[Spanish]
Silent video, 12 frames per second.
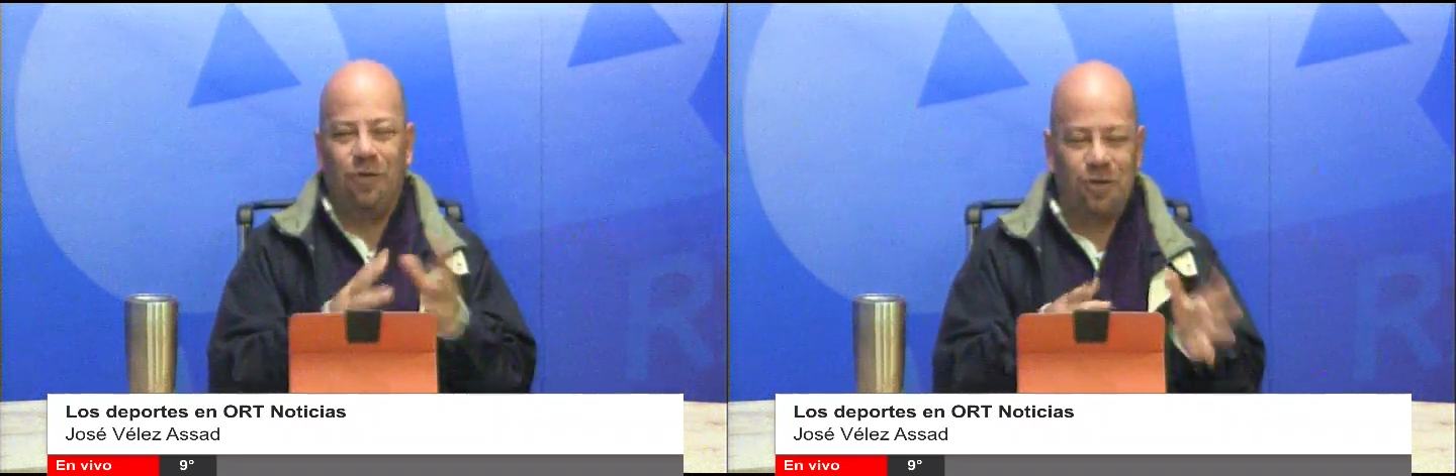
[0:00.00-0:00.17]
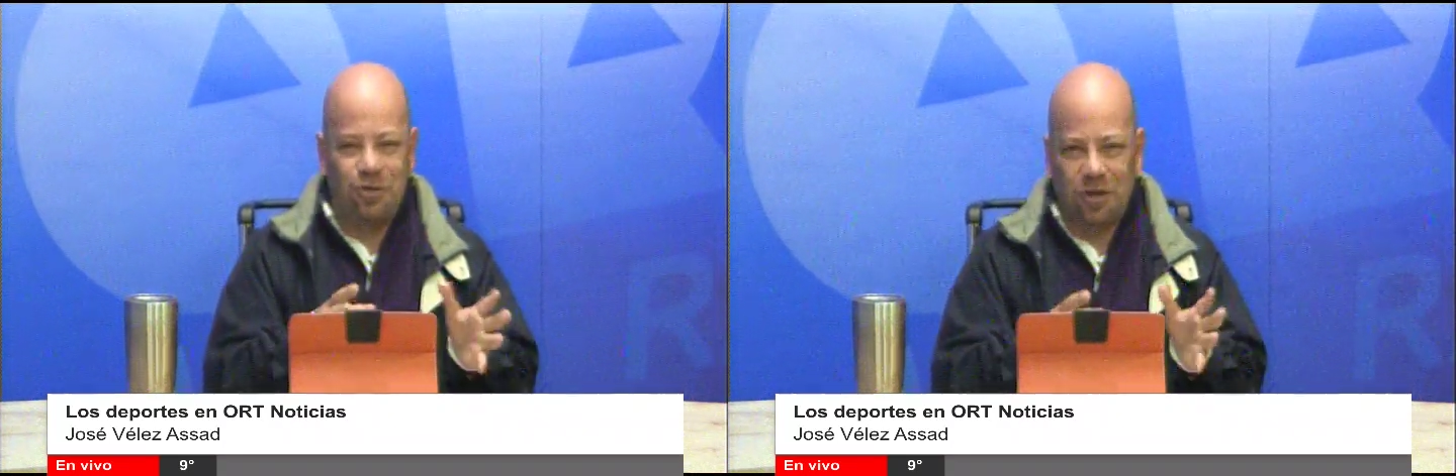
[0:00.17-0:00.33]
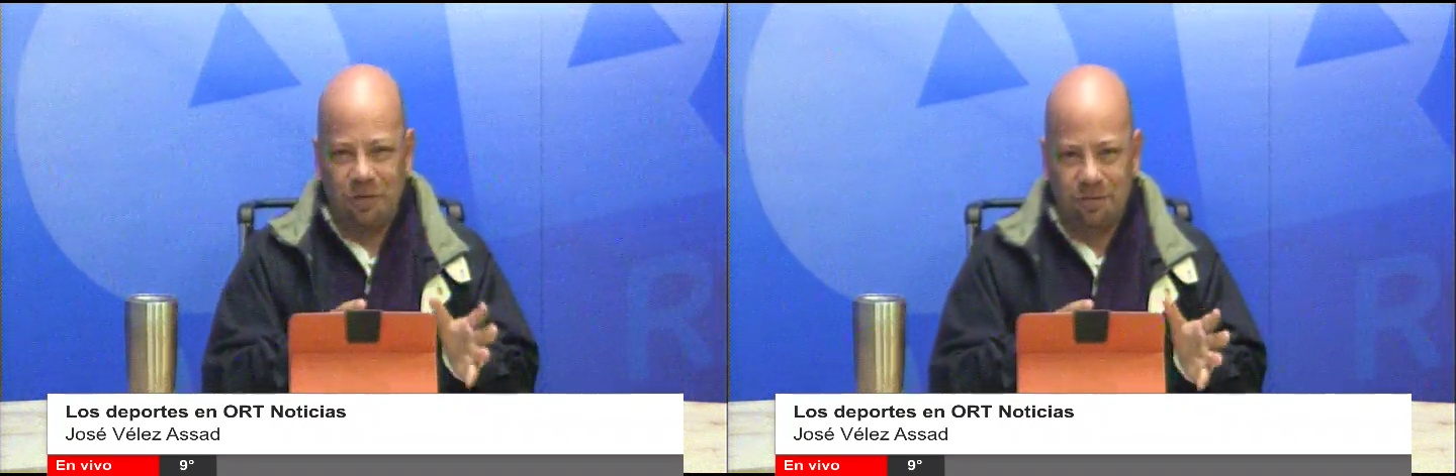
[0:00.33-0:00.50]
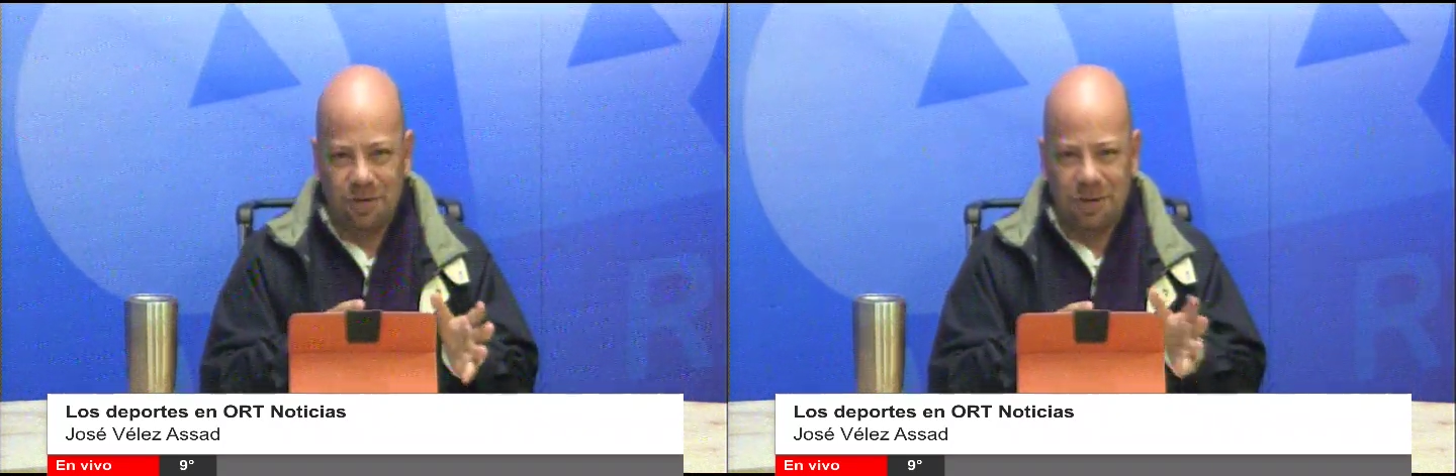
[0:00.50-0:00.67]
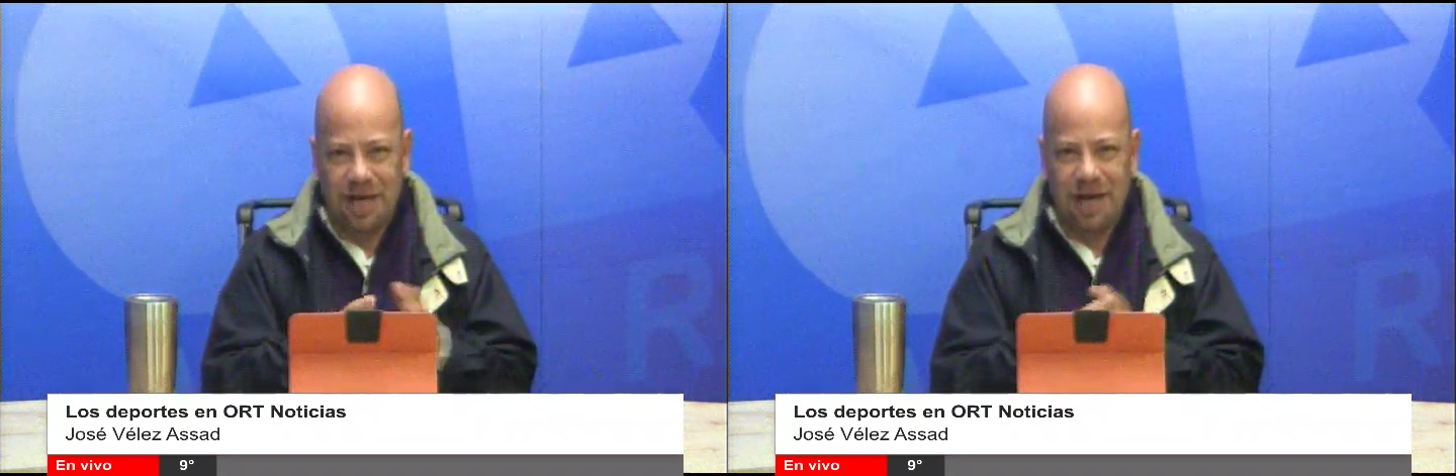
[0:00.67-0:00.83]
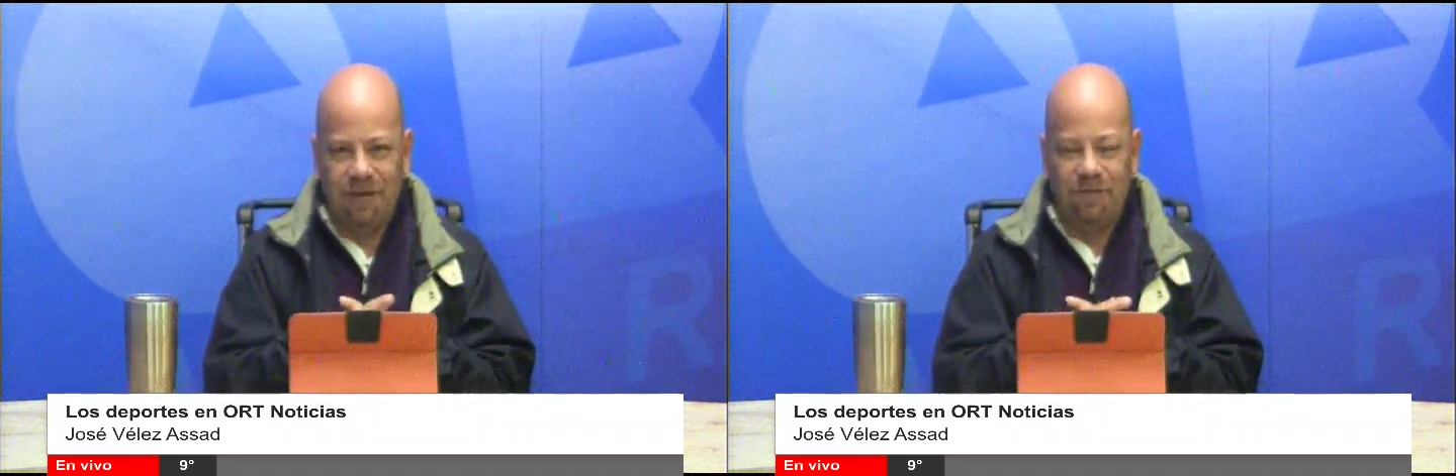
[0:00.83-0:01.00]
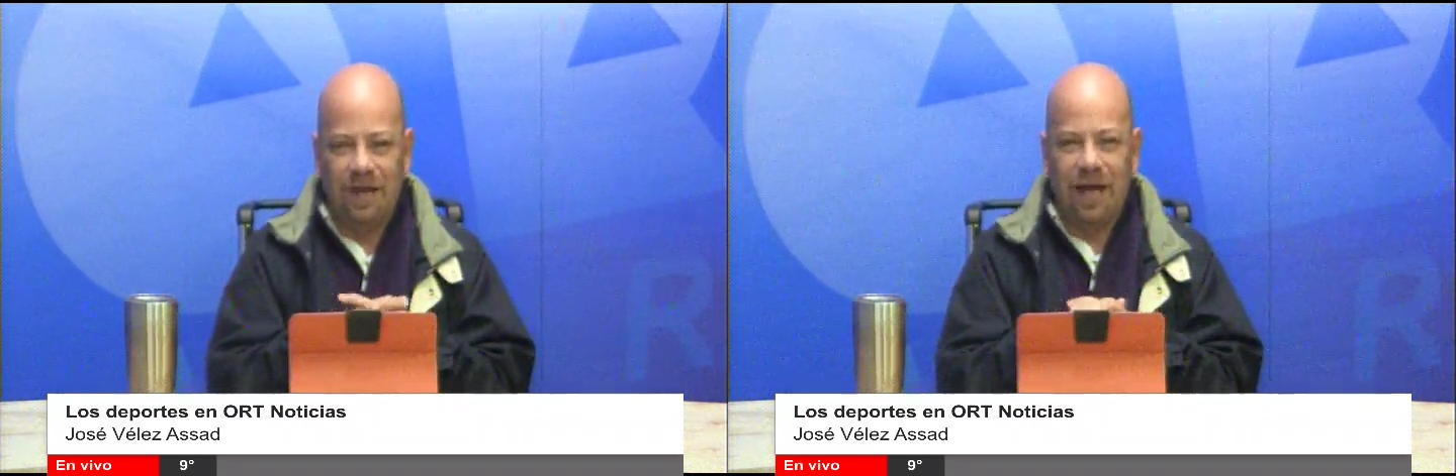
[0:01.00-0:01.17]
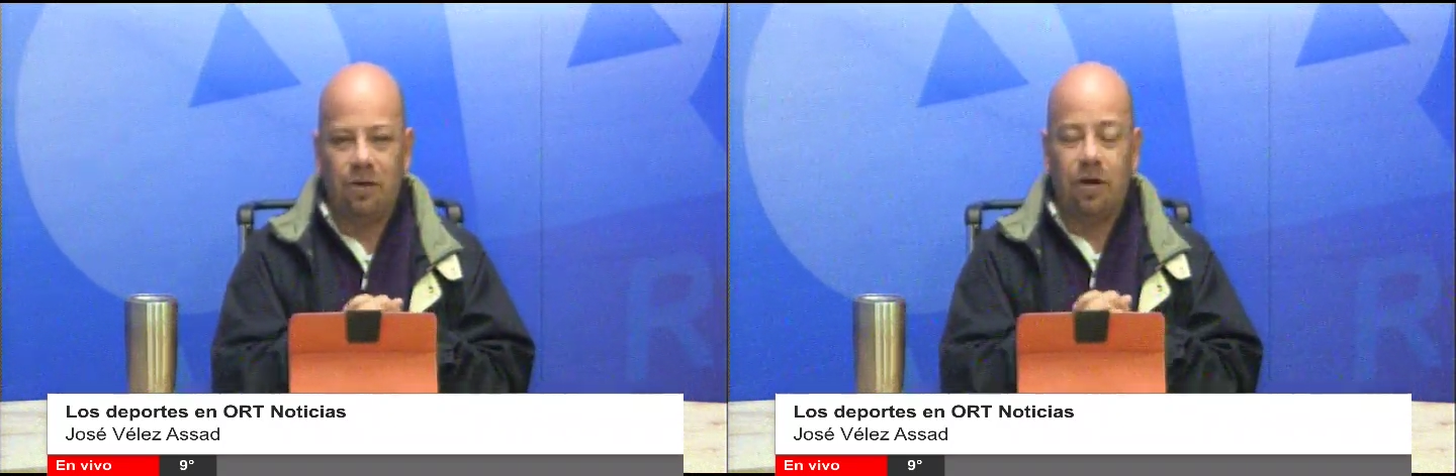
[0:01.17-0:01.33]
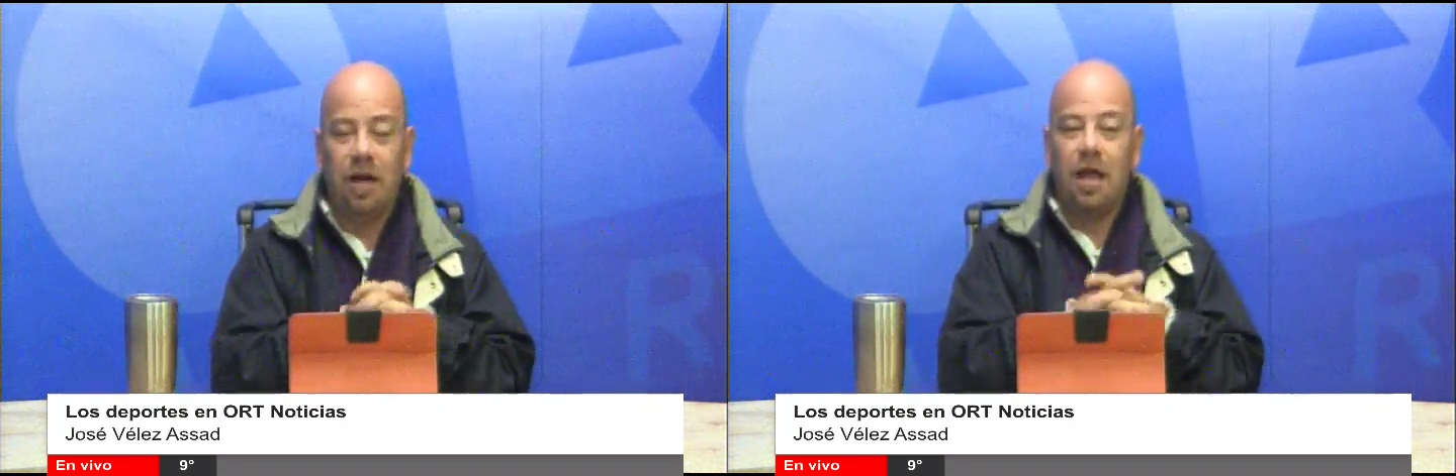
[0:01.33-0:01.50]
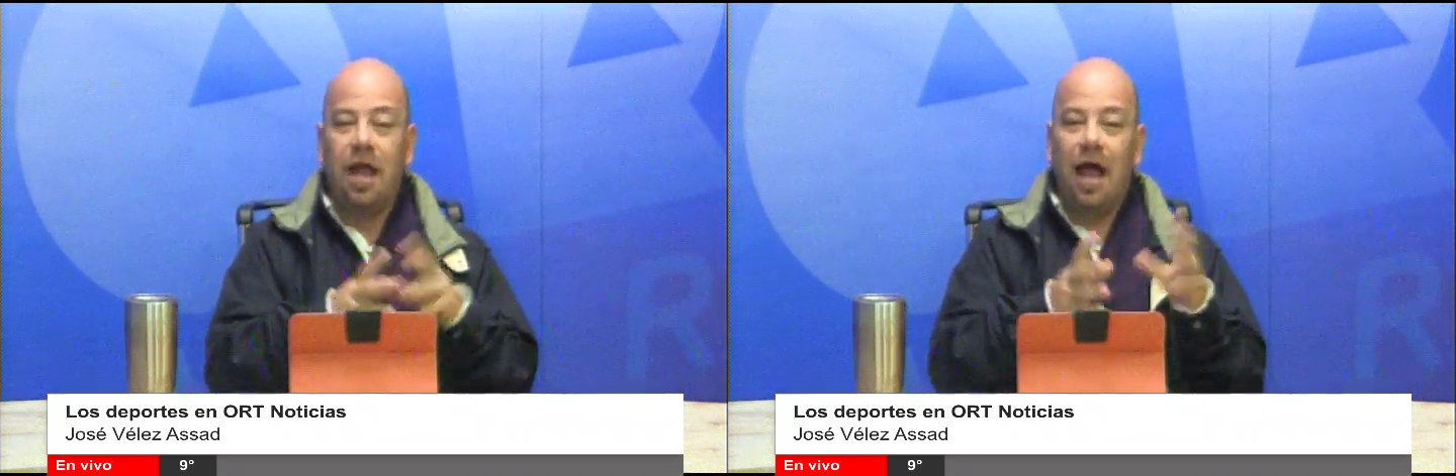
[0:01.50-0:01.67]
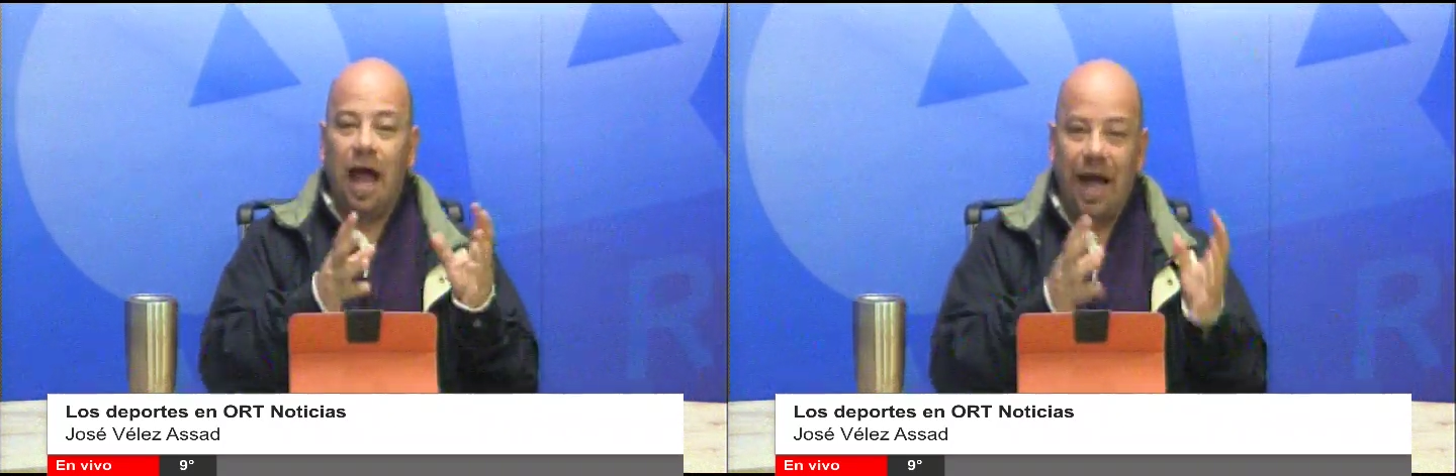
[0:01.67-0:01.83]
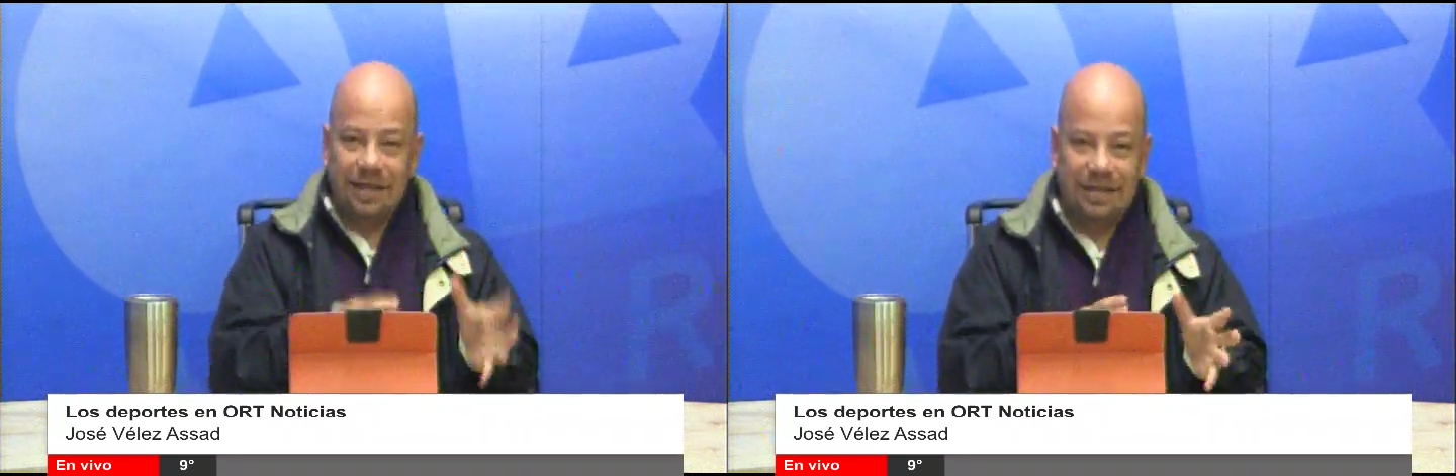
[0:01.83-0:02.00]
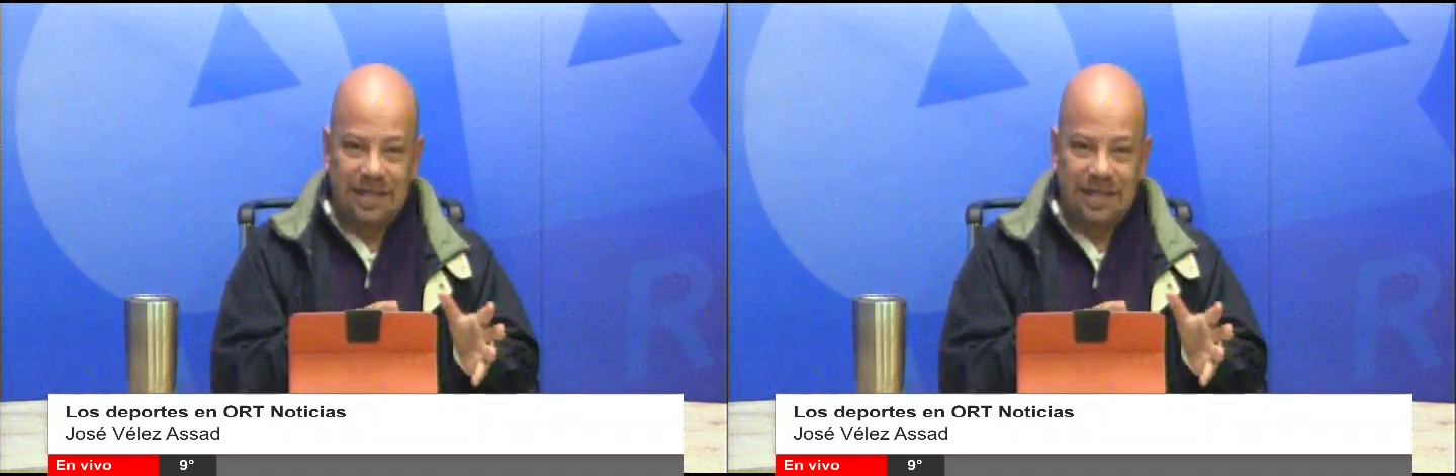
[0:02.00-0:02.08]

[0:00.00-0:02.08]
ocho equipos los que calificaron a esta